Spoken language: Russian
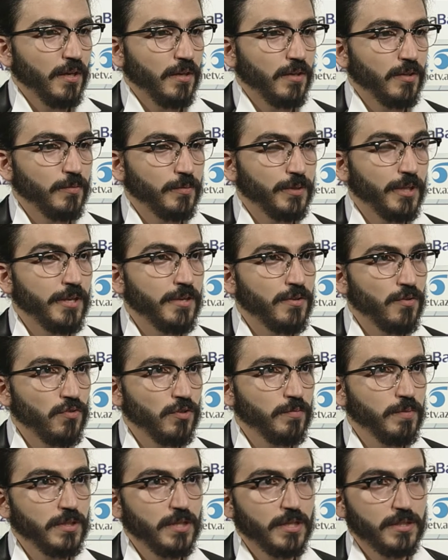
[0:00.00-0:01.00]
Э,
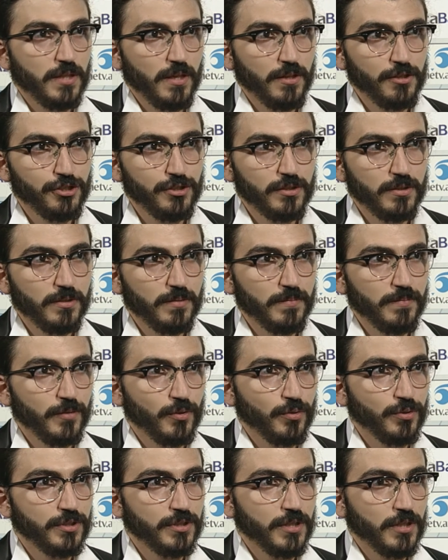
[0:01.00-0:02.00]
тренировок было достаточно,
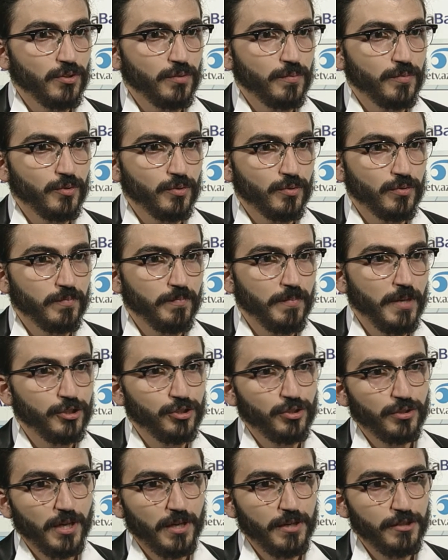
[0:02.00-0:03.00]
то есть, я думаю,
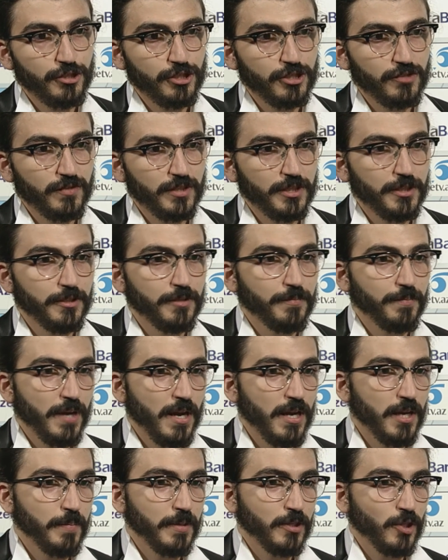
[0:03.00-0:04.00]
большое количество и
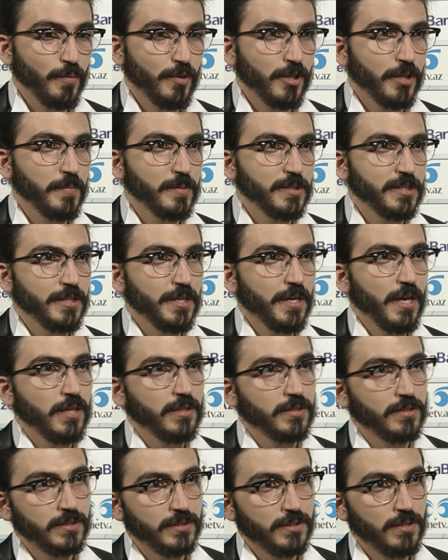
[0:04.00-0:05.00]
правильно подобранные
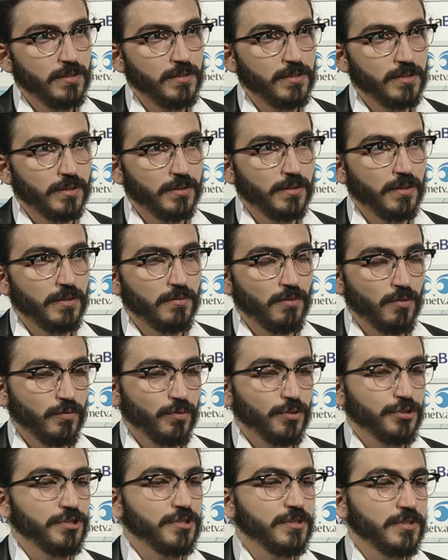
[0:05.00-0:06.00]
материалы, и стилистика
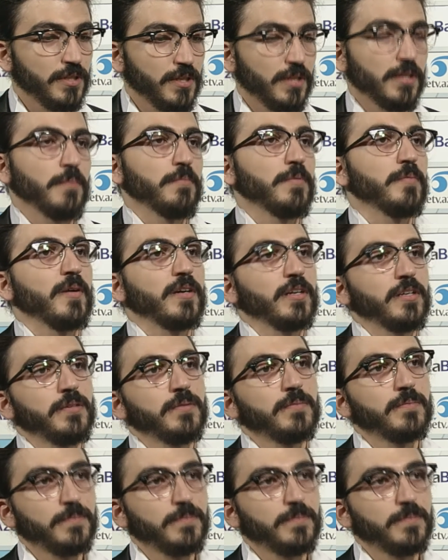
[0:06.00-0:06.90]
тренировок очень сильно нам помогли.